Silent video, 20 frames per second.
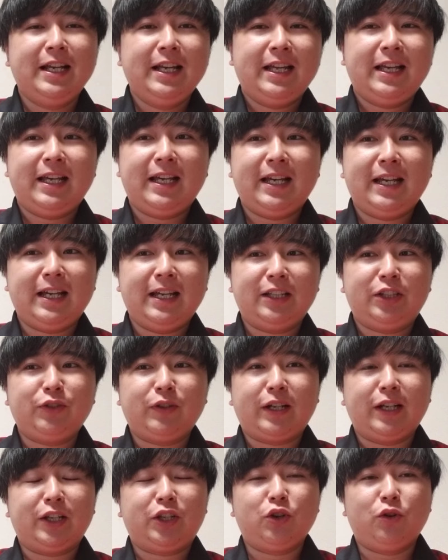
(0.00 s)
えー、という
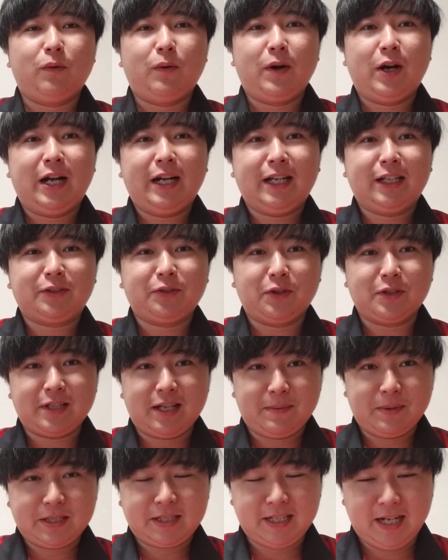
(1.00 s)
わけで今日はありがとうござ
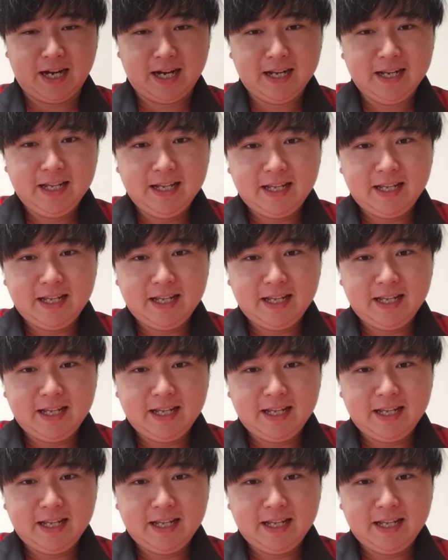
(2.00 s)
いました。